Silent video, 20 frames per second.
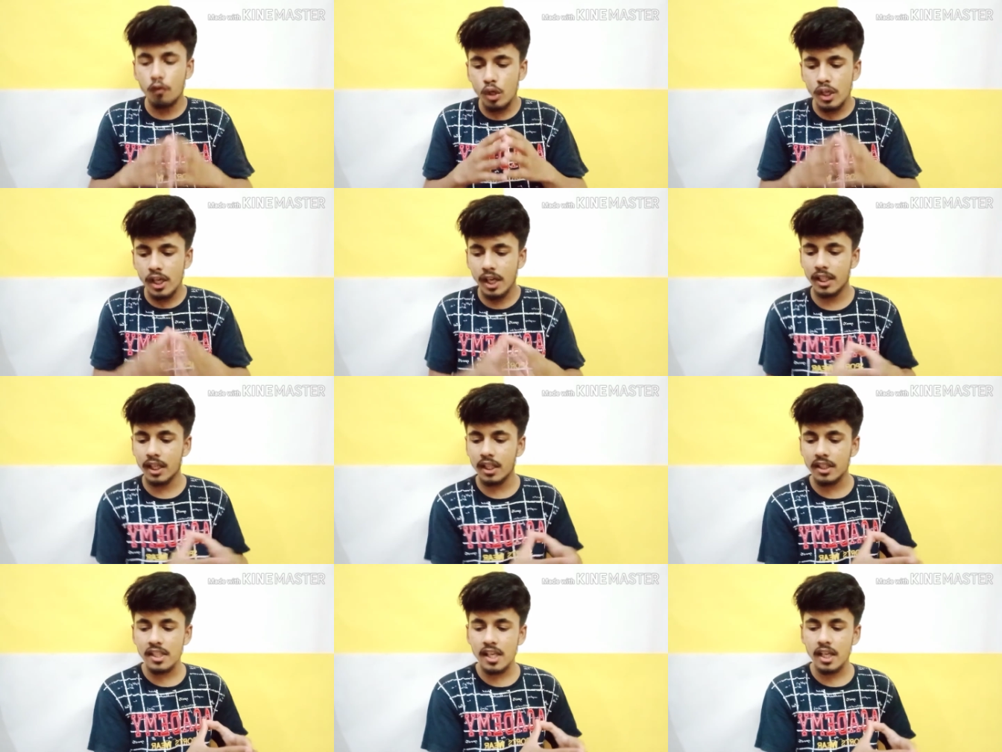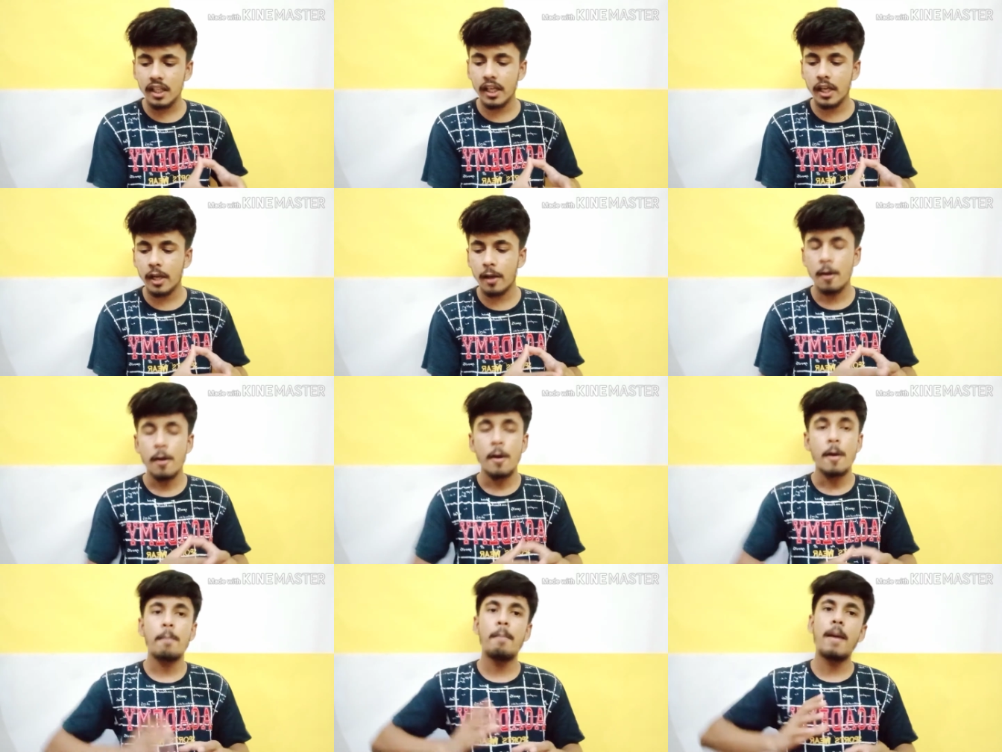वो ही हटा दिया गया
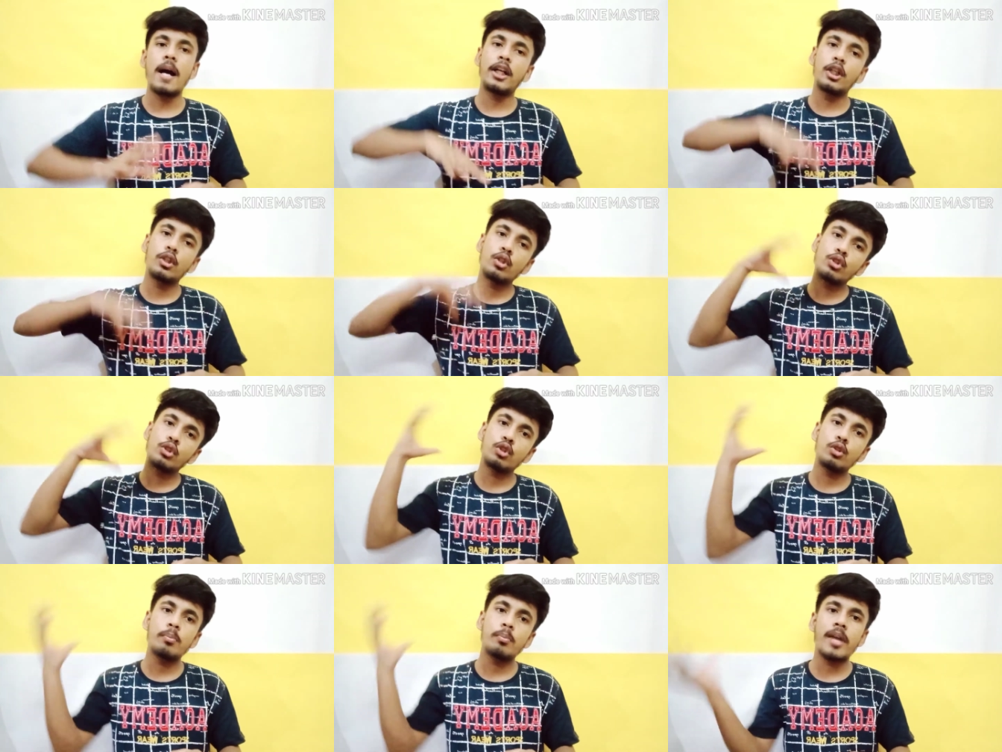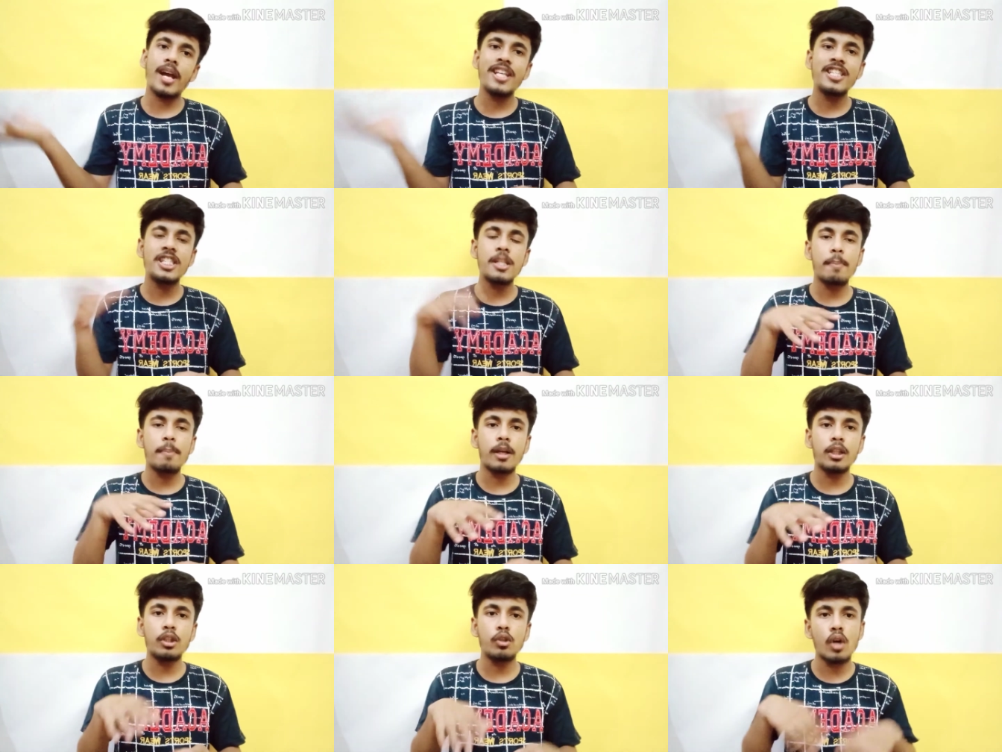है बाकी तो जो तुम नाइन से
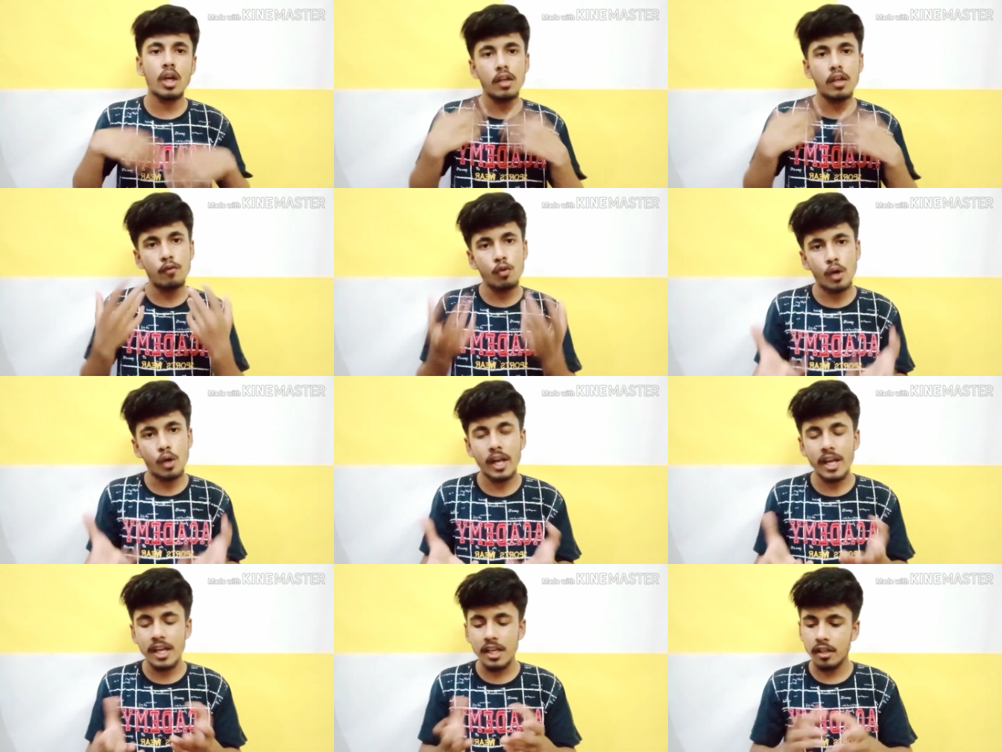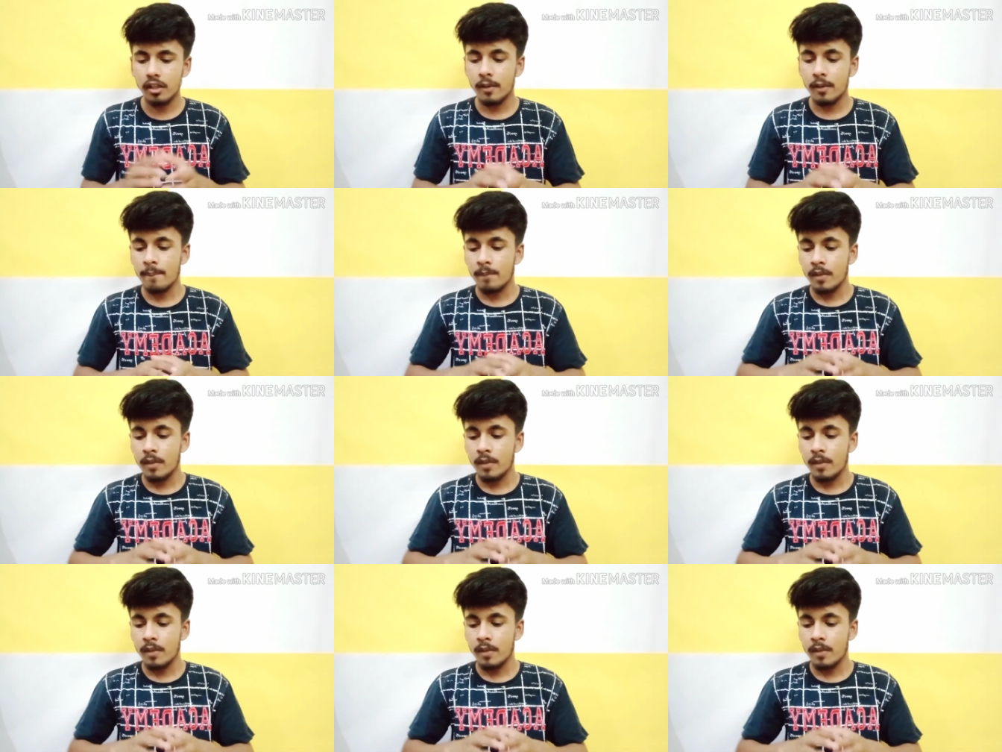पढ़ते हो अरे वो है ही